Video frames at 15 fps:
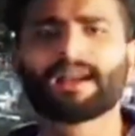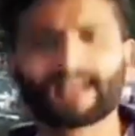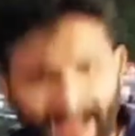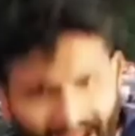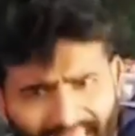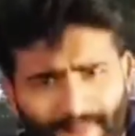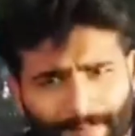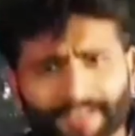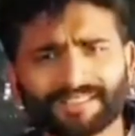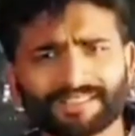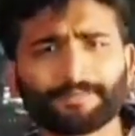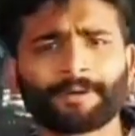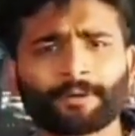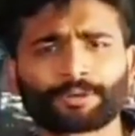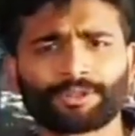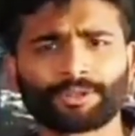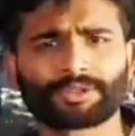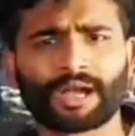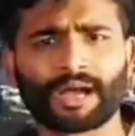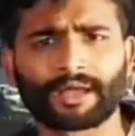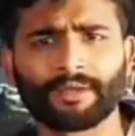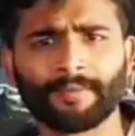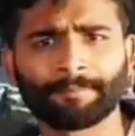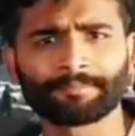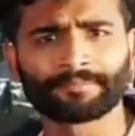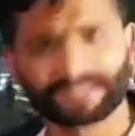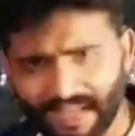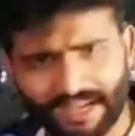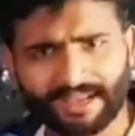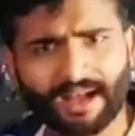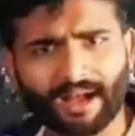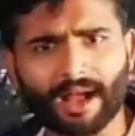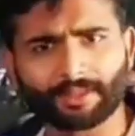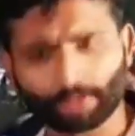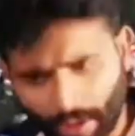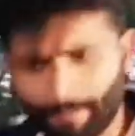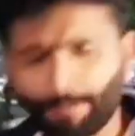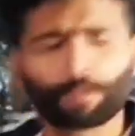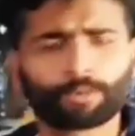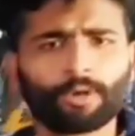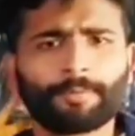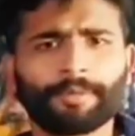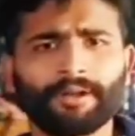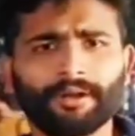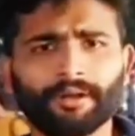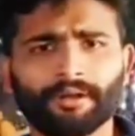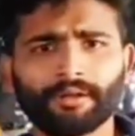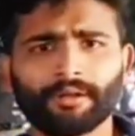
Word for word: कहा कभी किसी पड़ोसी को जाके नहीं ना कहा तो अब भुगतो फिर